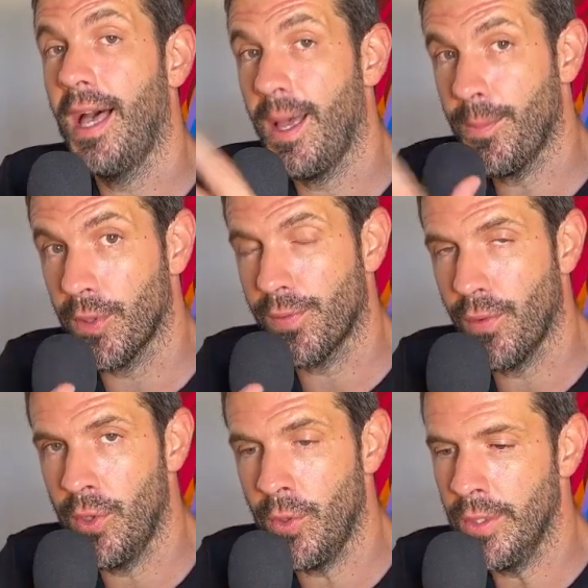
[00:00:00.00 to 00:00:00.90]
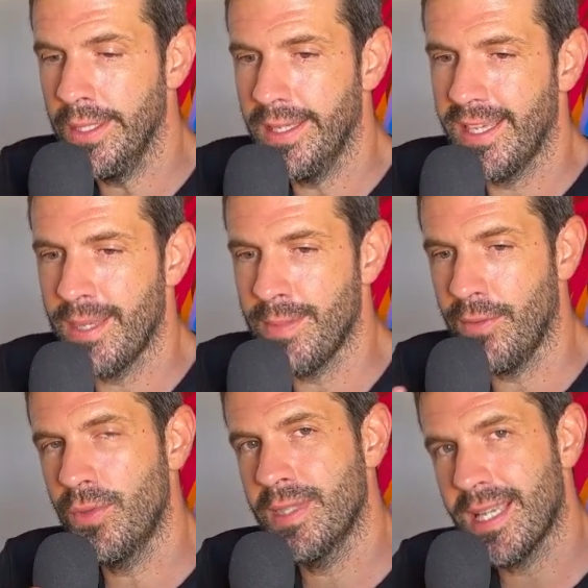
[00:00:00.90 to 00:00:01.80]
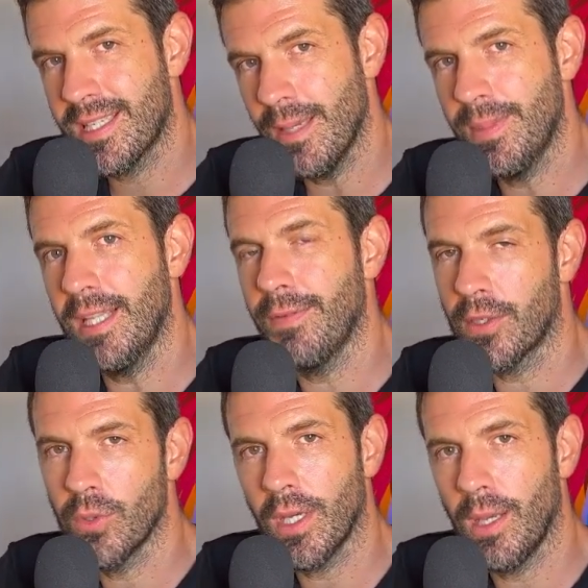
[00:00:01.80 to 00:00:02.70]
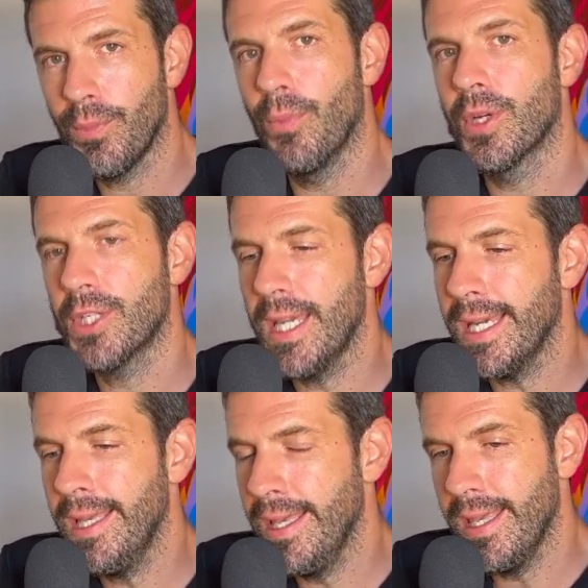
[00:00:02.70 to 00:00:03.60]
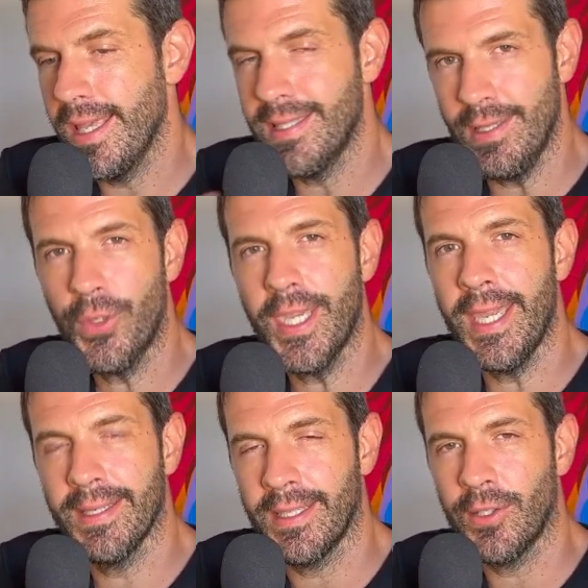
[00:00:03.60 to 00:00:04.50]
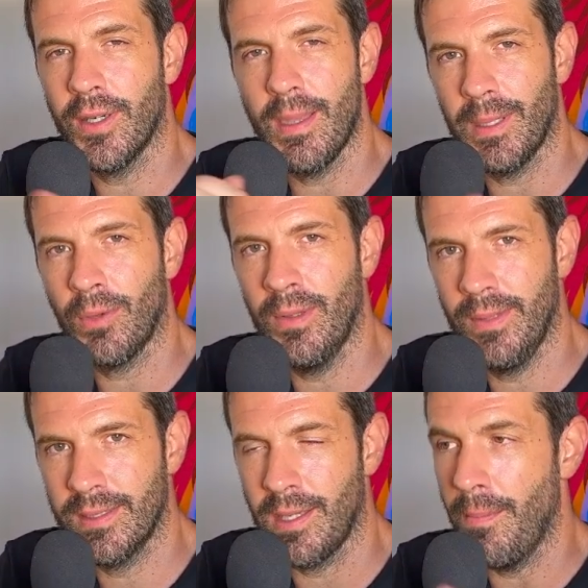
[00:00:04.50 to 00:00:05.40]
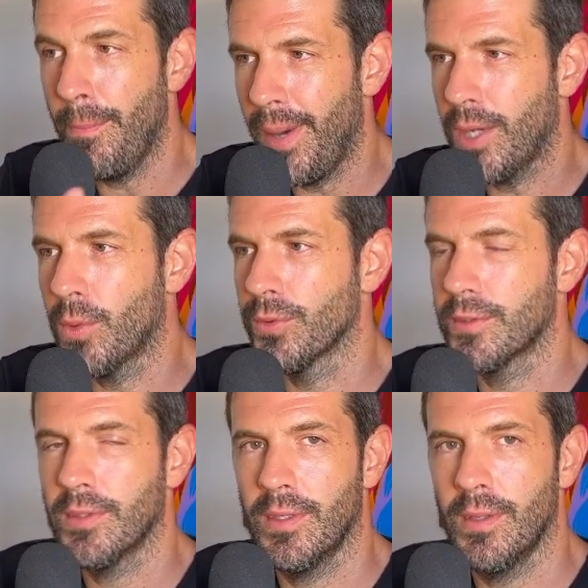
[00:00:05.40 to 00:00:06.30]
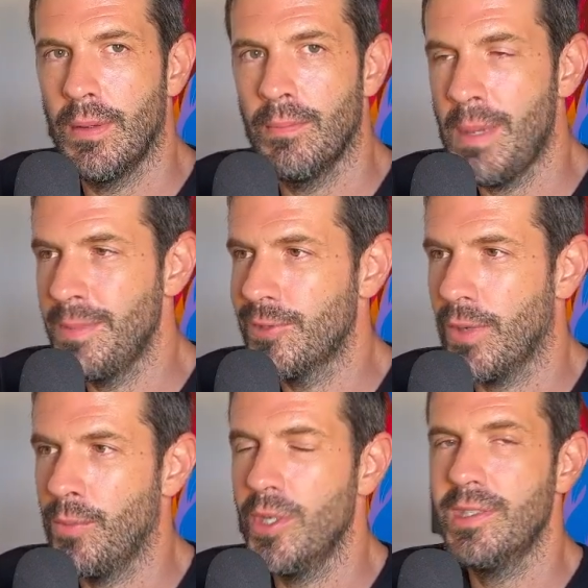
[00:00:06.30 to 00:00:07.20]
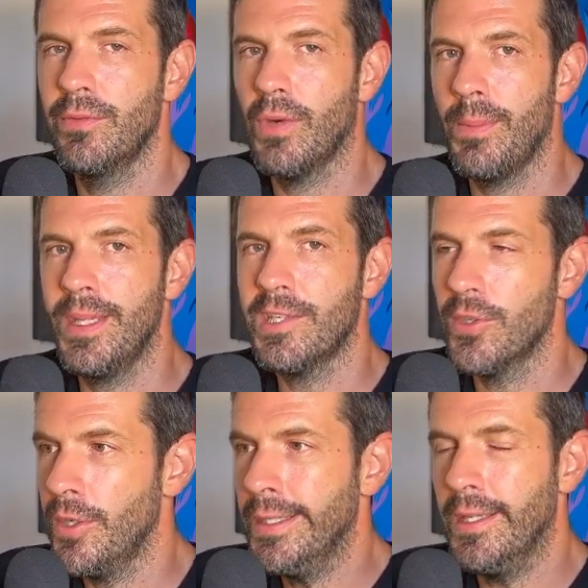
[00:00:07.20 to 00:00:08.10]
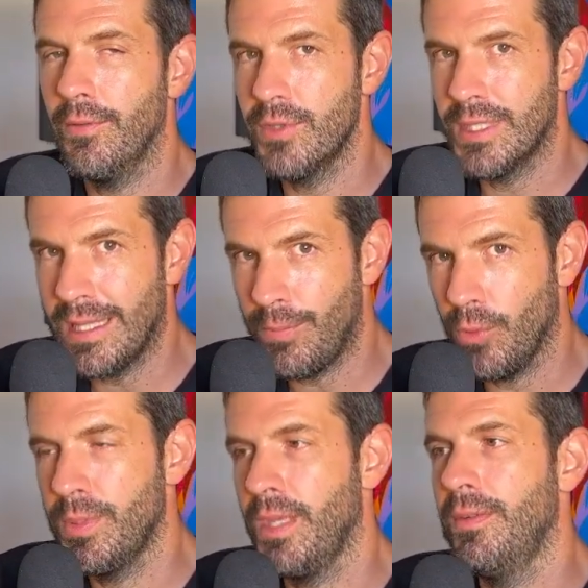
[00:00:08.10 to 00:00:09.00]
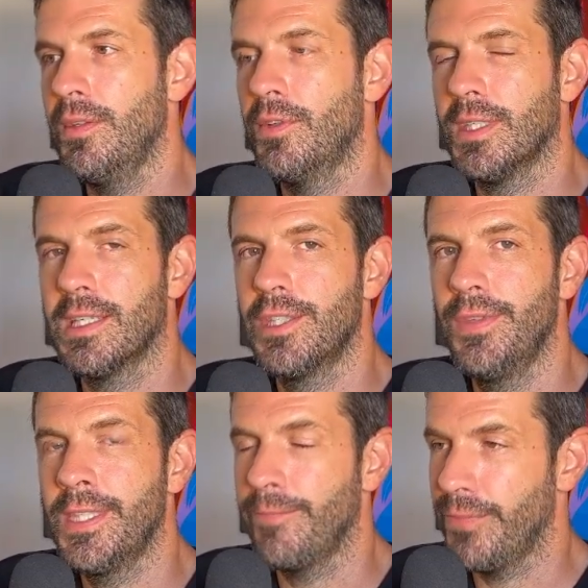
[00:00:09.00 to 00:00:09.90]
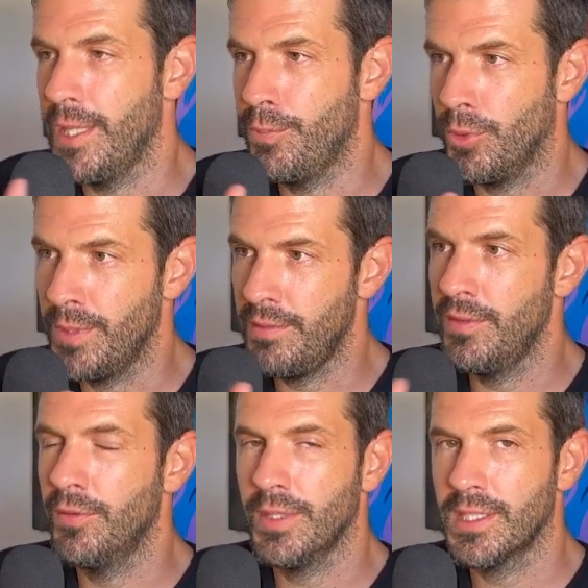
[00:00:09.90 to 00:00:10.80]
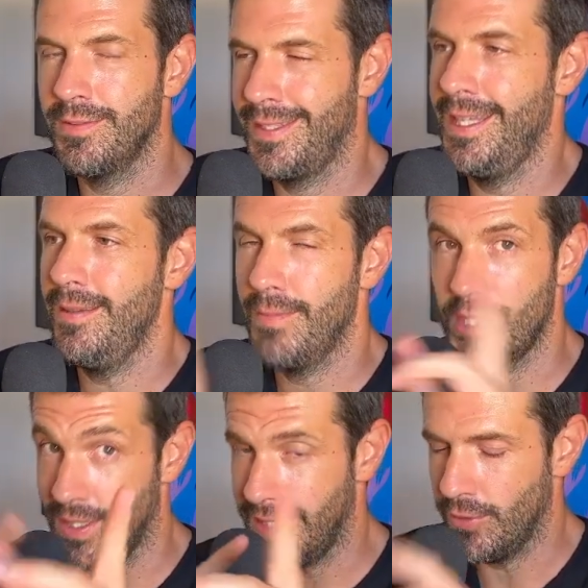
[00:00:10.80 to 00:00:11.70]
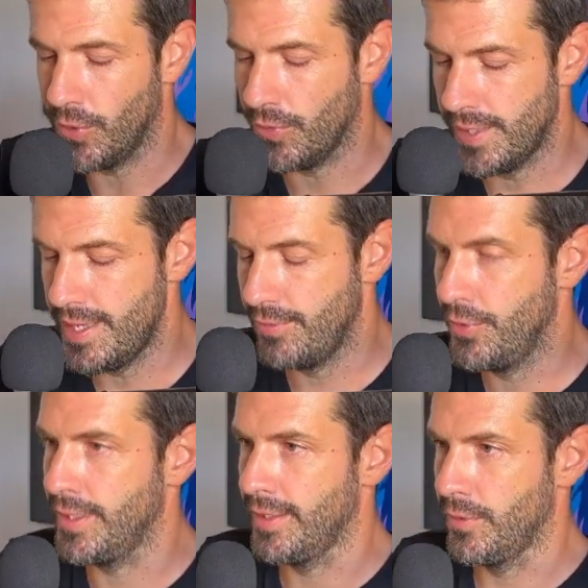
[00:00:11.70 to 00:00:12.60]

un portfolio, eh ben, vous acceptez de facturer un peu moins cher et c'est OK, d'accord Il n'y a pas de problème avec ça. Par contre, euh, ma mission à moi, c'est de vous rappeler que vous êtes là pour bien vivre de votre activité. Et pour bien vivre de votre activité, bah, j'ai quelques conseils à vous donner.